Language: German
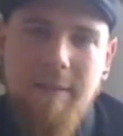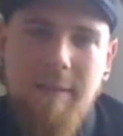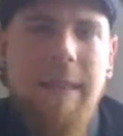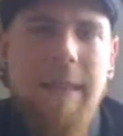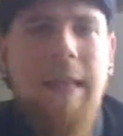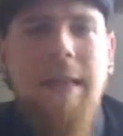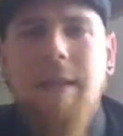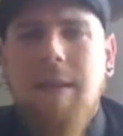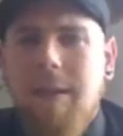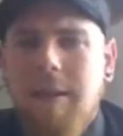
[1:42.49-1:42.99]
Ich
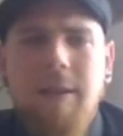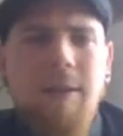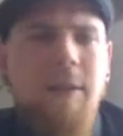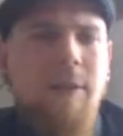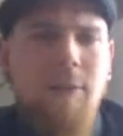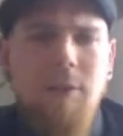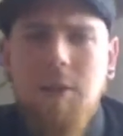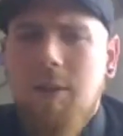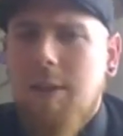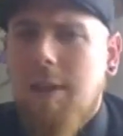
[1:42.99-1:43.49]
nenne
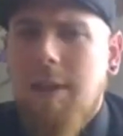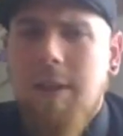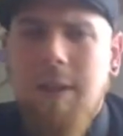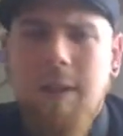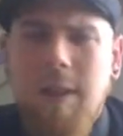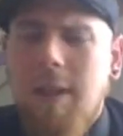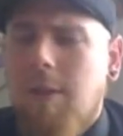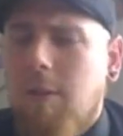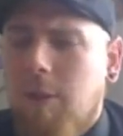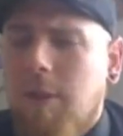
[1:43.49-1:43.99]
inzwischen,
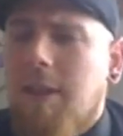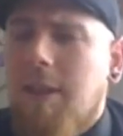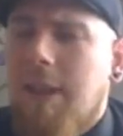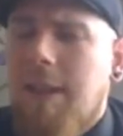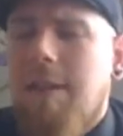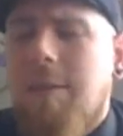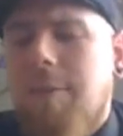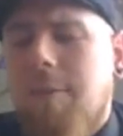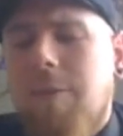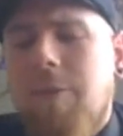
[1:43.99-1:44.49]
äh, ich
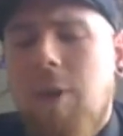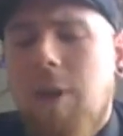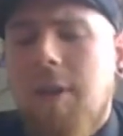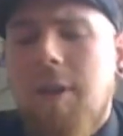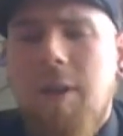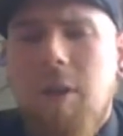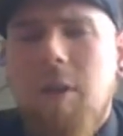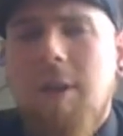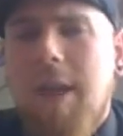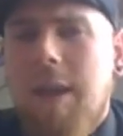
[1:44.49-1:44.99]
nenne ihn im
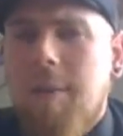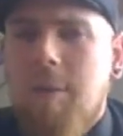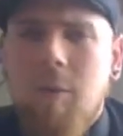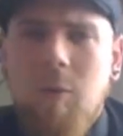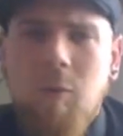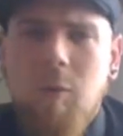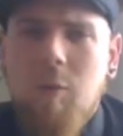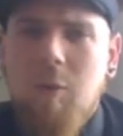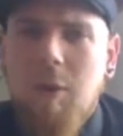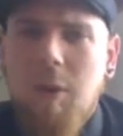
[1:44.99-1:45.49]
Folgenden auch
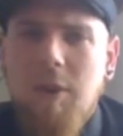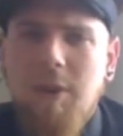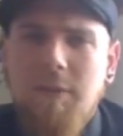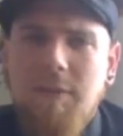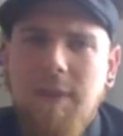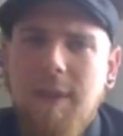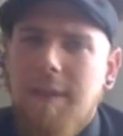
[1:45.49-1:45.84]
Cannibal Holocaust,